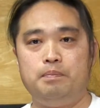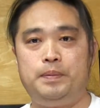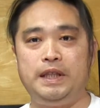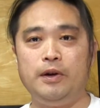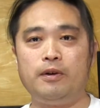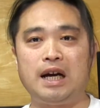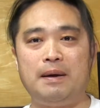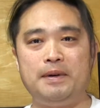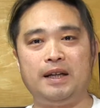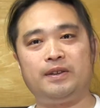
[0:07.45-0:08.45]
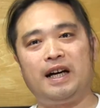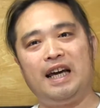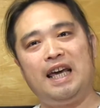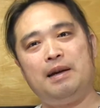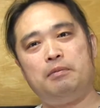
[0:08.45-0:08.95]
ビデオカメラとか
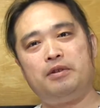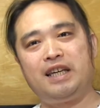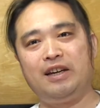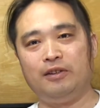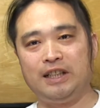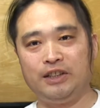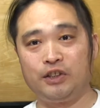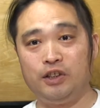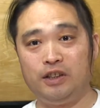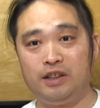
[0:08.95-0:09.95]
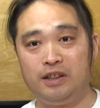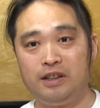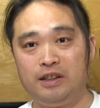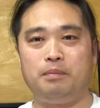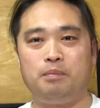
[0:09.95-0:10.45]
AV 機器の接続。
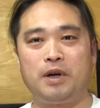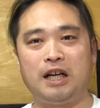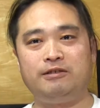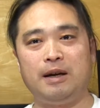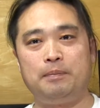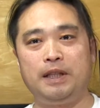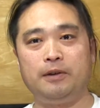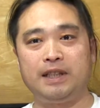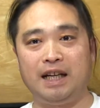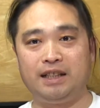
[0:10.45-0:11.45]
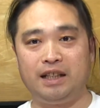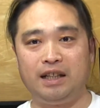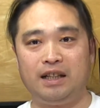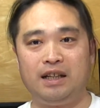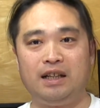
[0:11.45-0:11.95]
昔はビデオ端子。
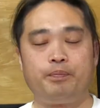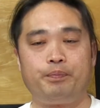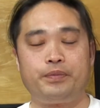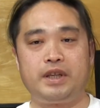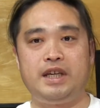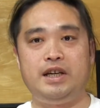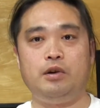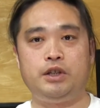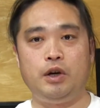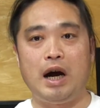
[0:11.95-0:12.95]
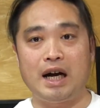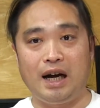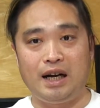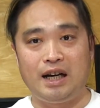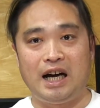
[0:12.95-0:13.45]
黄色、白、
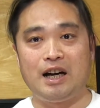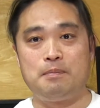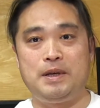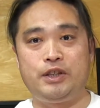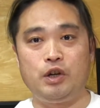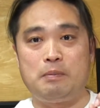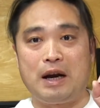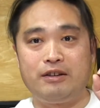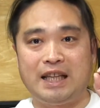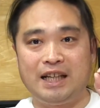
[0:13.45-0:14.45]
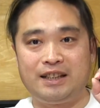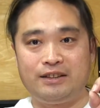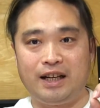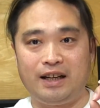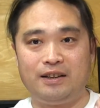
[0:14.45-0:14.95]
赤。あの3つの丸い端子で
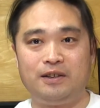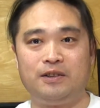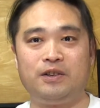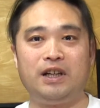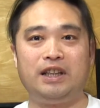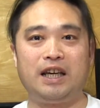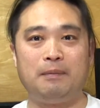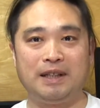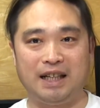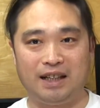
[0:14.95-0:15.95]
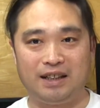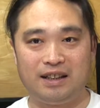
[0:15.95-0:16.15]
すね。それでできました。